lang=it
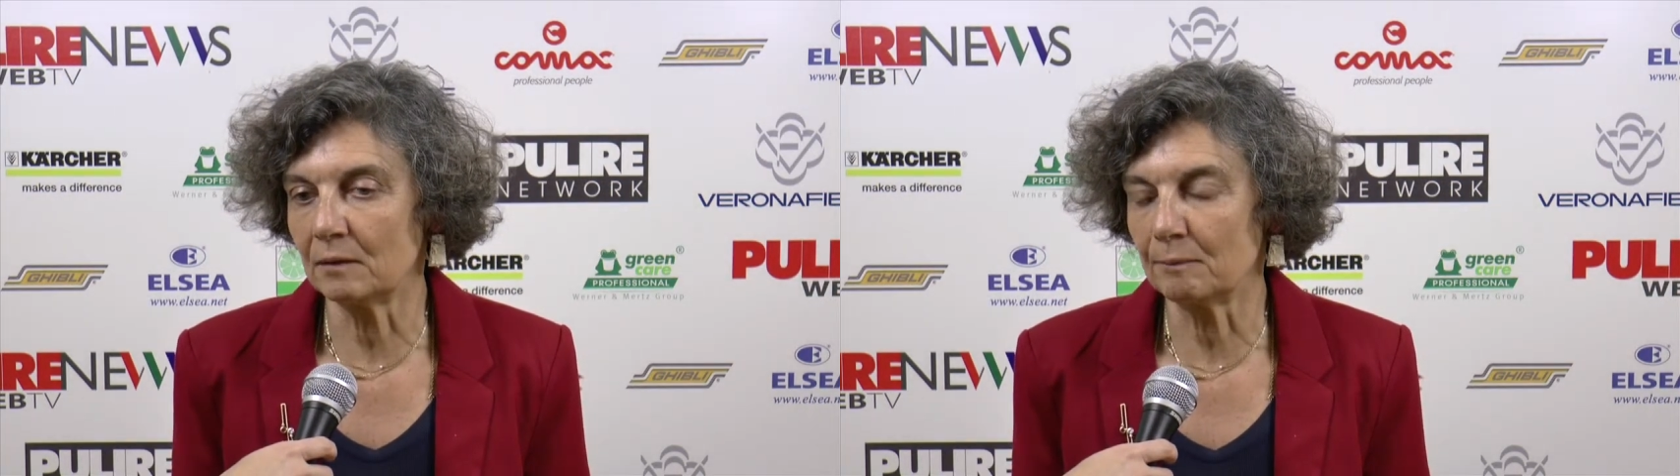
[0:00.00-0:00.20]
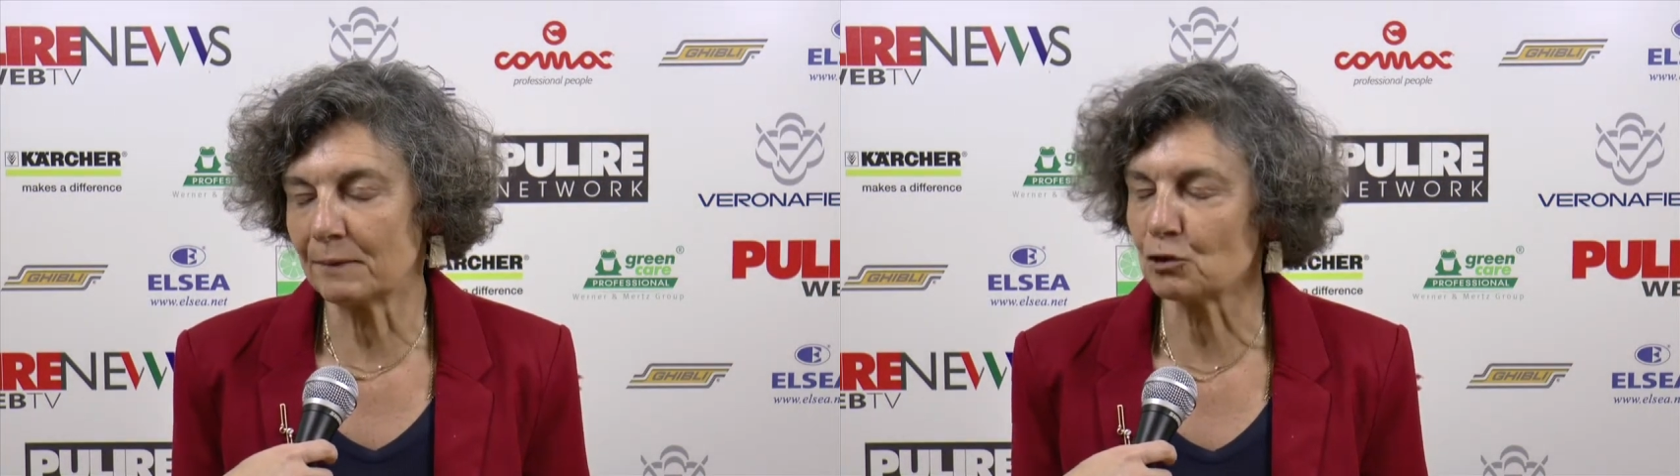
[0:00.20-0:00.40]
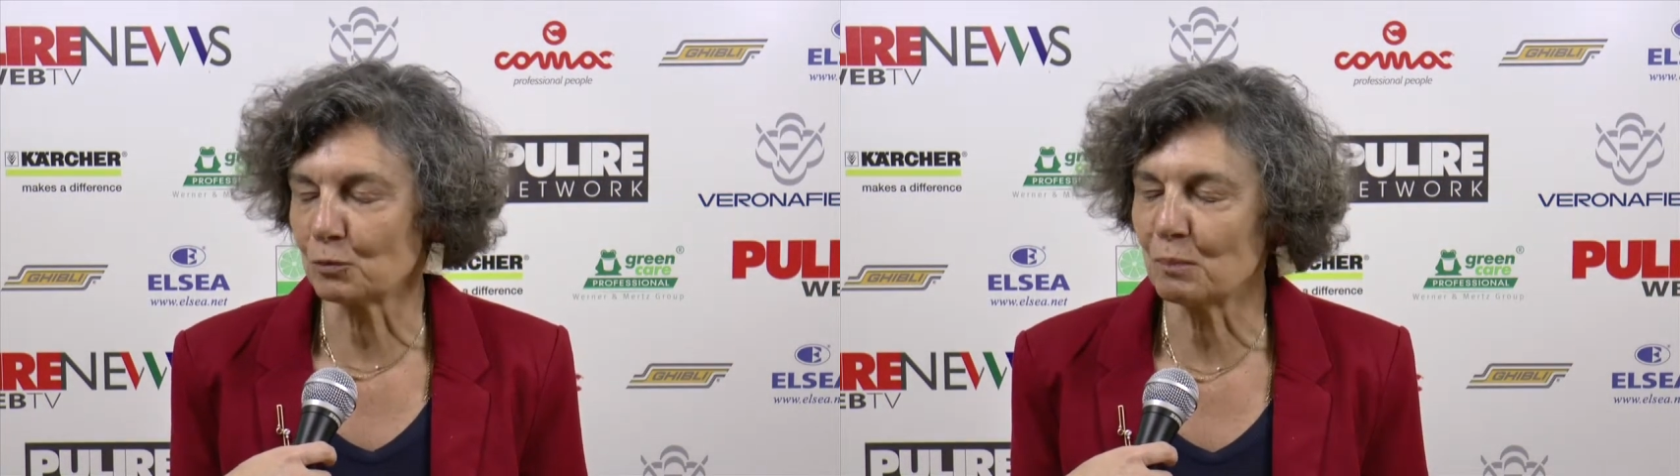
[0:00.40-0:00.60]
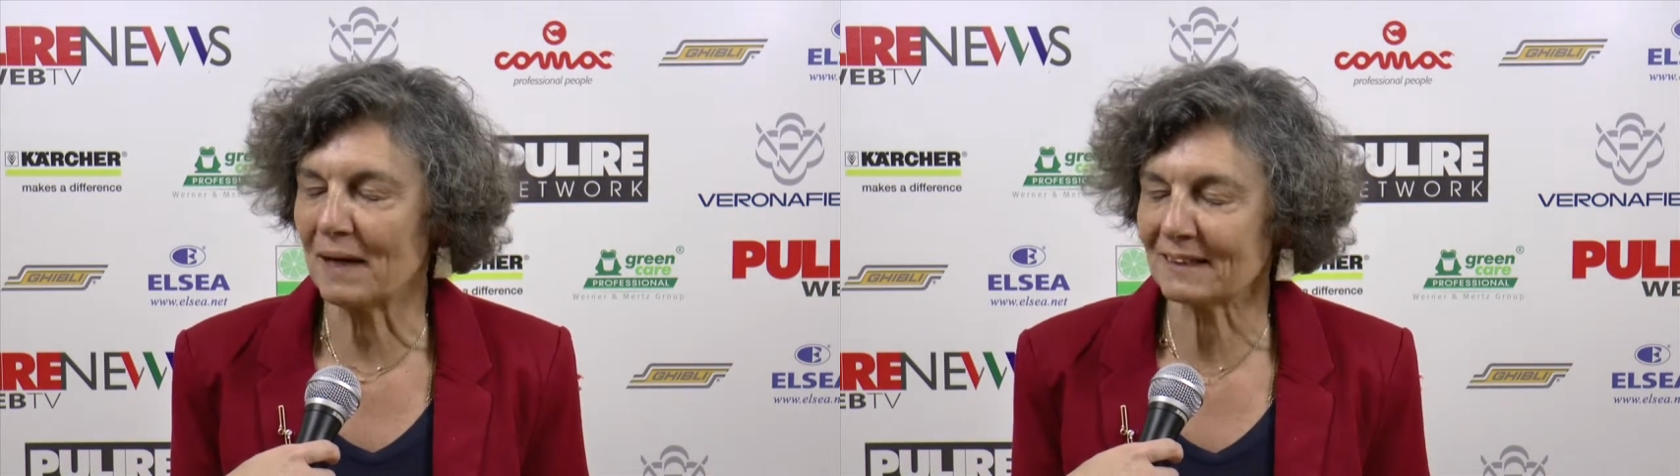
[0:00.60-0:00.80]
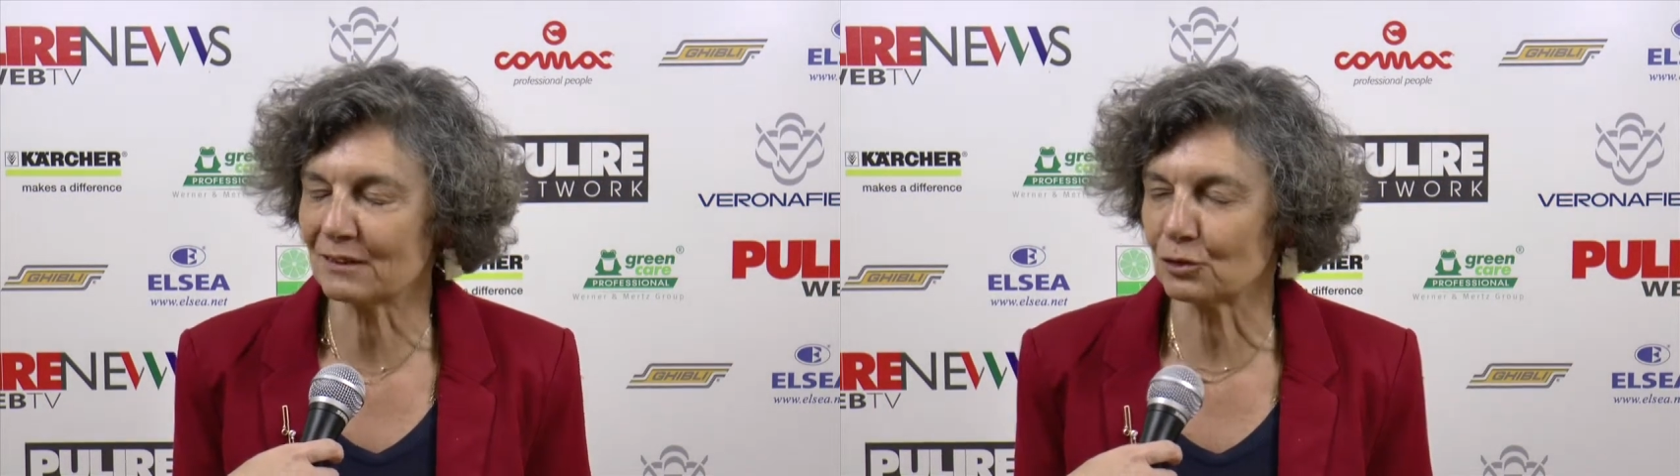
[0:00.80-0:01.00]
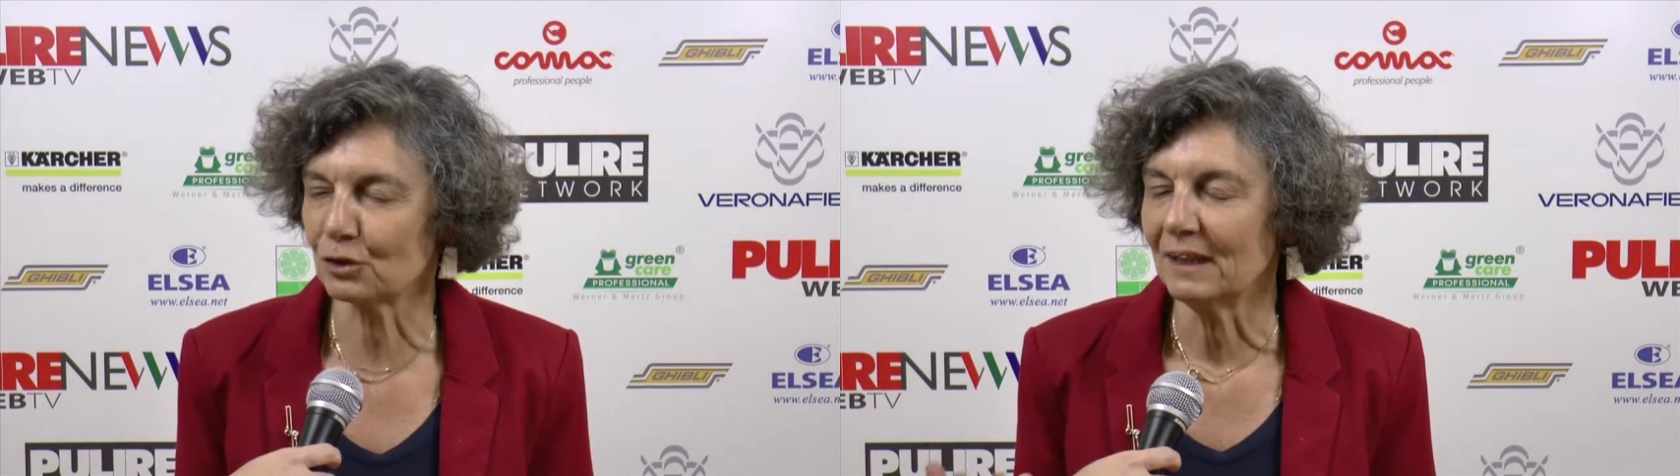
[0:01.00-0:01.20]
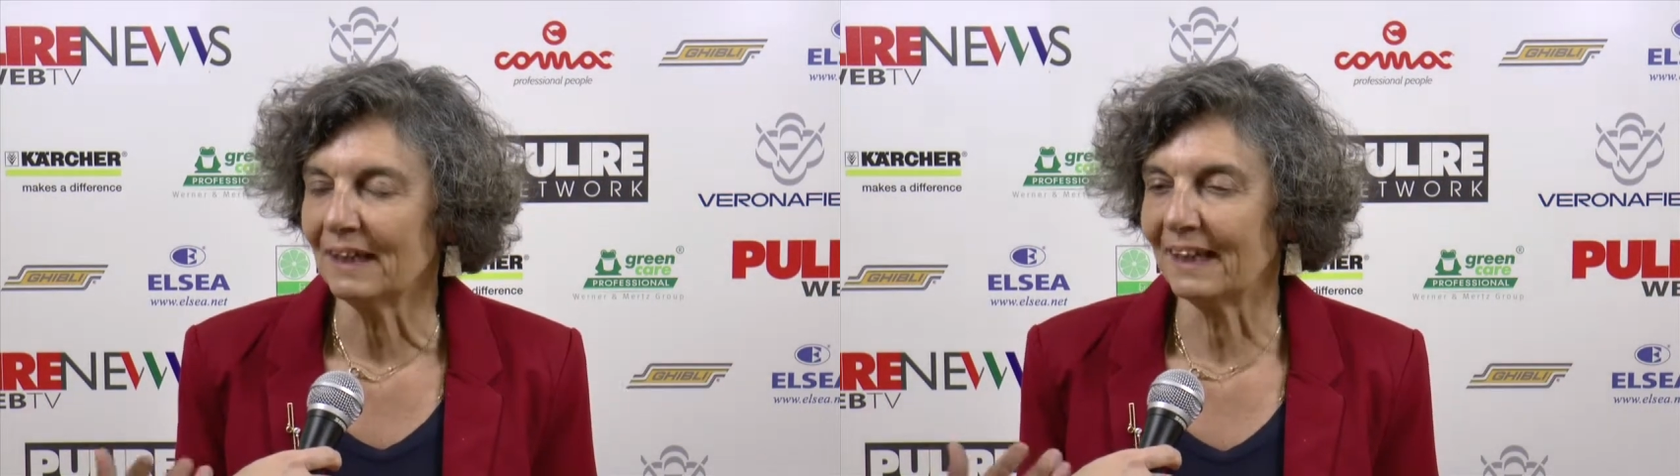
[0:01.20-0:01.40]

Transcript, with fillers: il, prezzo più basso